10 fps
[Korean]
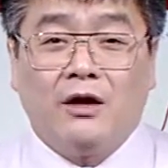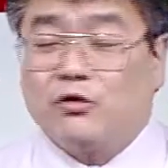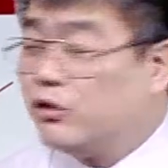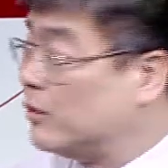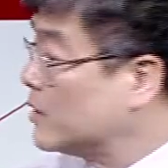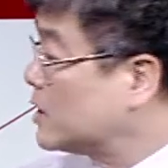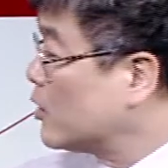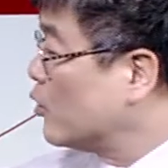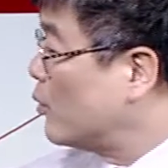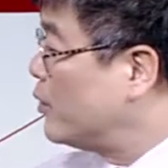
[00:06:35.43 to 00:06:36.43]
두
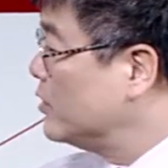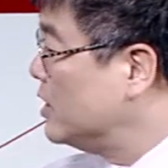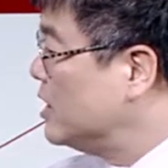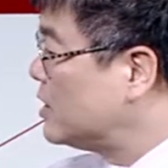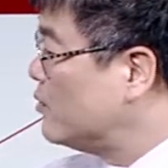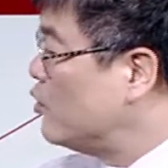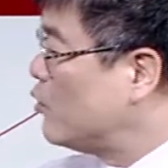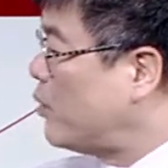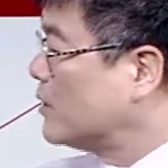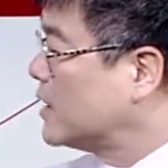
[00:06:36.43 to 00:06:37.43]
번째로 높은
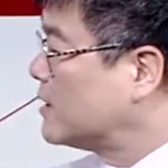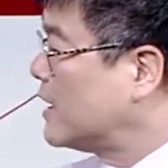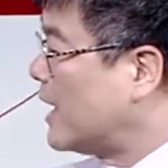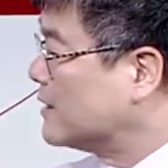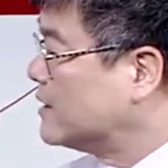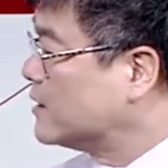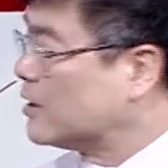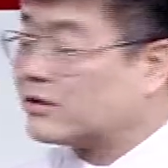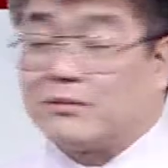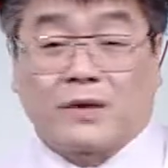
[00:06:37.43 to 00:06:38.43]
26%의 강세를
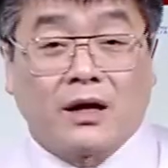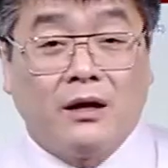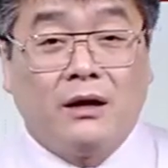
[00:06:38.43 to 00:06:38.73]
띄었습니다.